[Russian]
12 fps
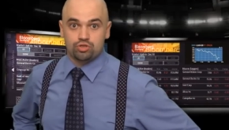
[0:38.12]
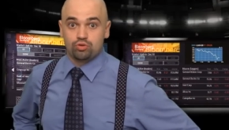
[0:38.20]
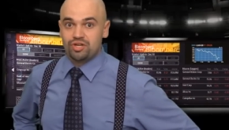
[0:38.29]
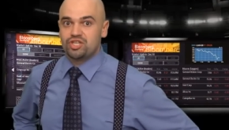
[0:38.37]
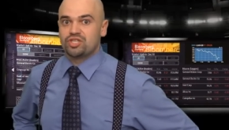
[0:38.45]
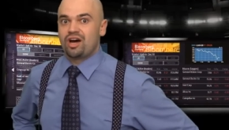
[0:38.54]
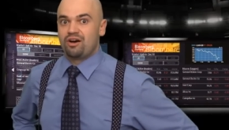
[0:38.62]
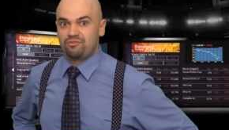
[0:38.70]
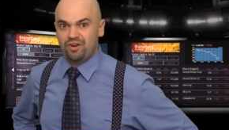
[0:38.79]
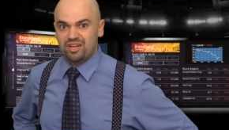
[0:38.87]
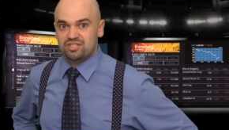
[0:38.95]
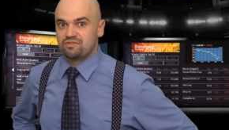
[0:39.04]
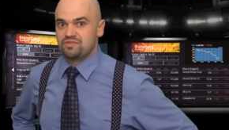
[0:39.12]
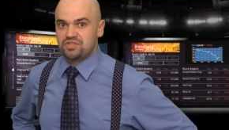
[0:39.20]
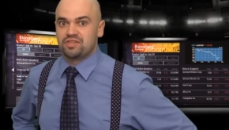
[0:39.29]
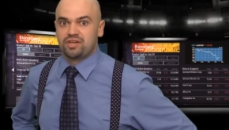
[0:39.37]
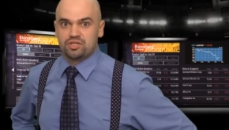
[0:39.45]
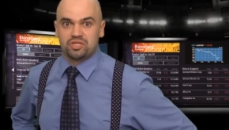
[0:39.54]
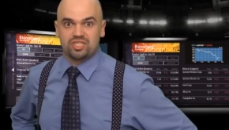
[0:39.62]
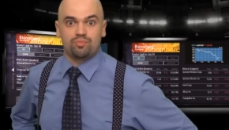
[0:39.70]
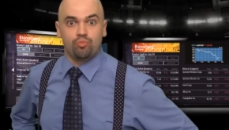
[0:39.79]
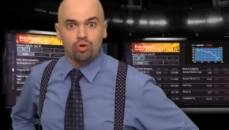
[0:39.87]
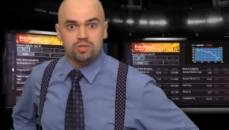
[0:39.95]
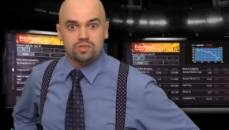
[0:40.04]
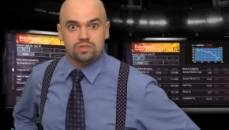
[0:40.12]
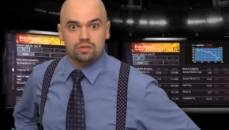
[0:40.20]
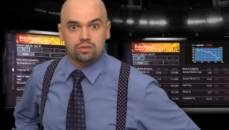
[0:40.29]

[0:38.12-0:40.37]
что лично о вас все должны заботиться?